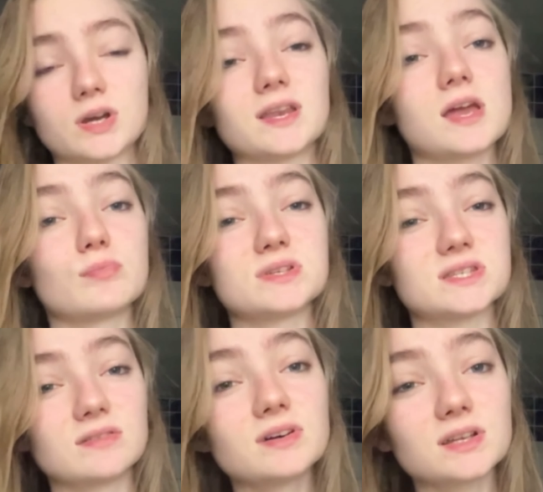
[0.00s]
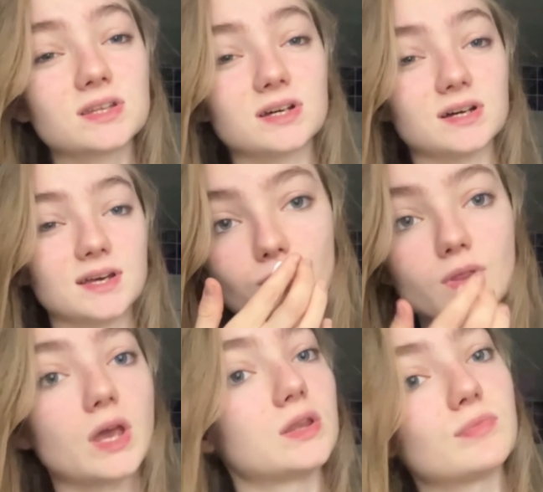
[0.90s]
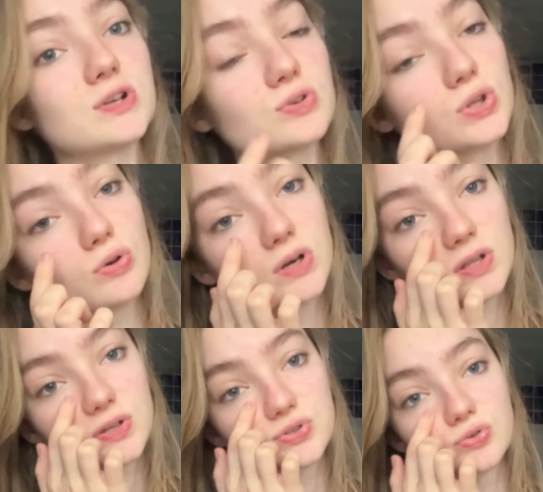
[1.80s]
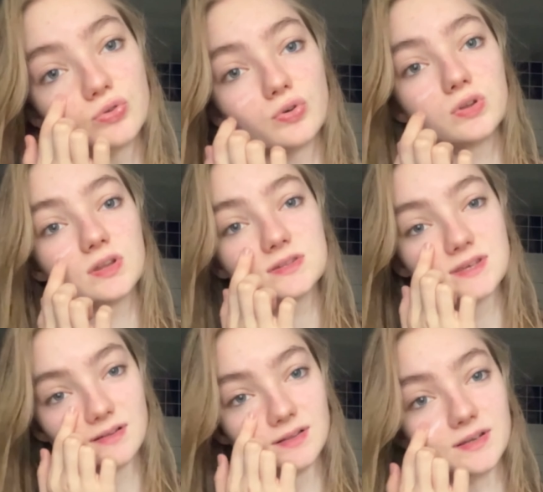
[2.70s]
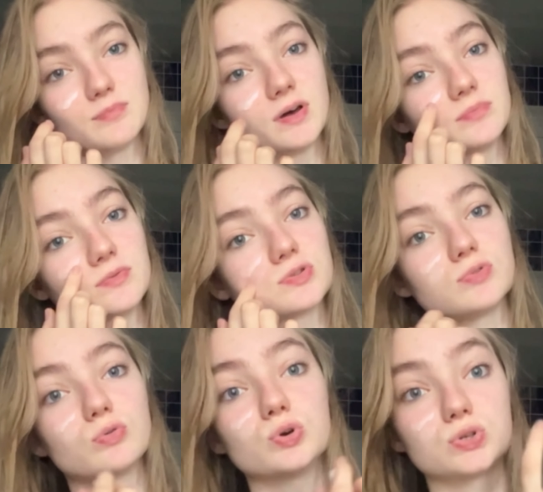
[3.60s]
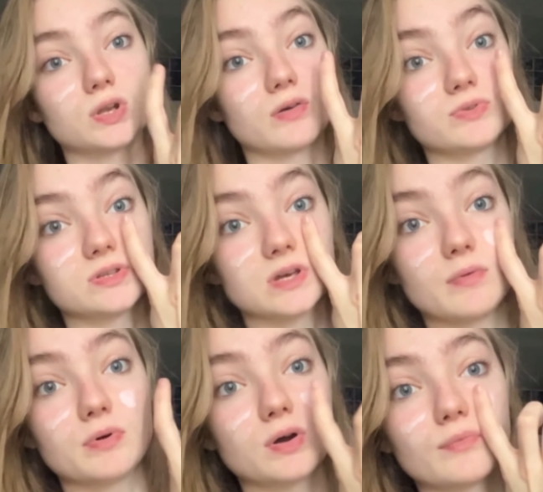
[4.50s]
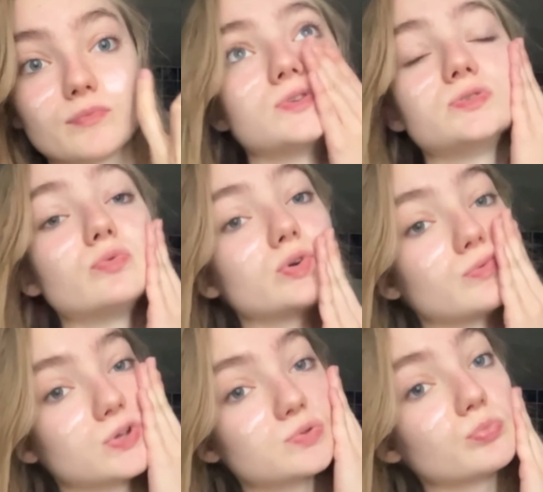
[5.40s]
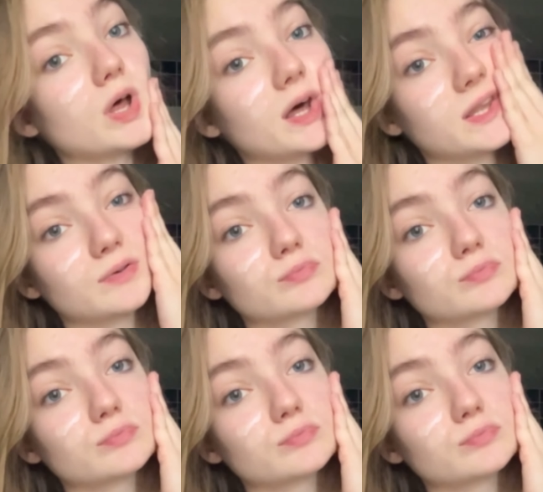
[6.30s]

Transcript: крем и сыворотка. Я это мажу не только на лицо, но и на тело, ребят, потому что мне очень нравится запах. Сегодня у нас планы